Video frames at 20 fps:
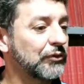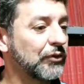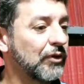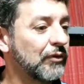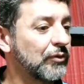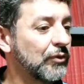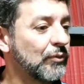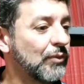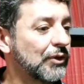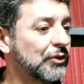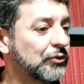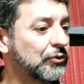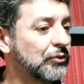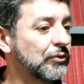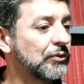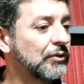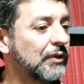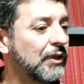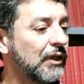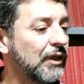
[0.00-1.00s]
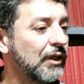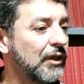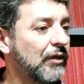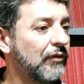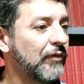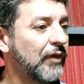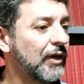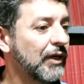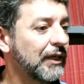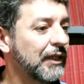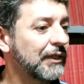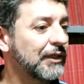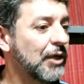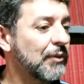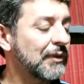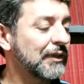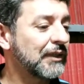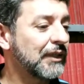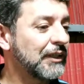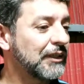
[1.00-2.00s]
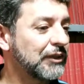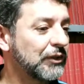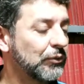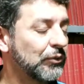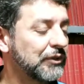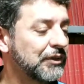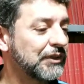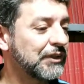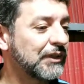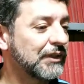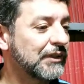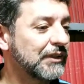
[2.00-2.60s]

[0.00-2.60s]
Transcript: Iguaçu e venho aqui dar uma triste notícia.